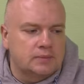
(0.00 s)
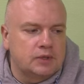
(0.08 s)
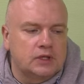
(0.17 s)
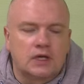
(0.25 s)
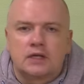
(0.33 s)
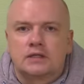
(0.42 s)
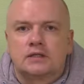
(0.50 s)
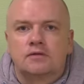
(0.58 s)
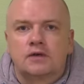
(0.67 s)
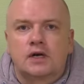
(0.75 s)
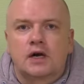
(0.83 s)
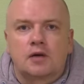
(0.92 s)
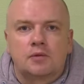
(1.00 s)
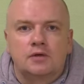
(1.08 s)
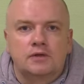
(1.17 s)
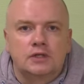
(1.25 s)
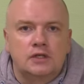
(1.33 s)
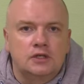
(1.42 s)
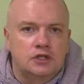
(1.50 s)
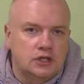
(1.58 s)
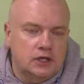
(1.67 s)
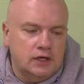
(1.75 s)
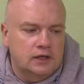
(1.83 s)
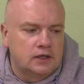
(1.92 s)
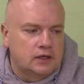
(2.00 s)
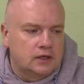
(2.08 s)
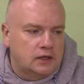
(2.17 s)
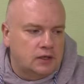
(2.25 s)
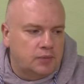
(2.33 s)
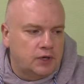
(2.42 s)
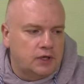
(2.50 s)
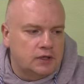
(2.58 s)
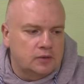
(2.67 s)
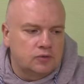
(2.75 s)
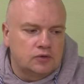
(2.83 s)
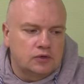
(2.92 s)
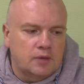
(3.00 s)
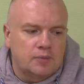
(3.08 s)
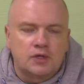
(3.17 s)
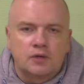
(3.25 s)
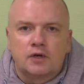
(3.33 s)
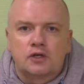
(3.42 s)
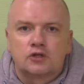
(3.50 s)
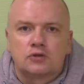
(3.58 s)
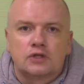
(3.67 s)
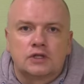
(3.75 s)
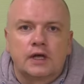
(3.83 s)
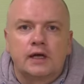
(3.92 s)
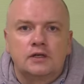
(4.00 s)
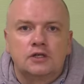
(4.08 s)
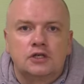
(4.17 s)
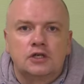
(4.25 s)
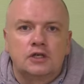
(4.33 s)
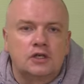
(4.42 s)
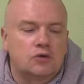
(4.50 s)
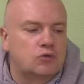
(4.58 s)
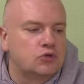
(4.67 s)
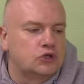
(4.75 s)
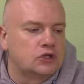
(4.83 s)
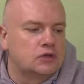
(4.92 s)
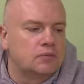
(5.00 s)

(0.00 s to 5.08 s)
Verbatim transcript: пытался выкармливать леща, и поэтому я понимаю, что стая лещей кушает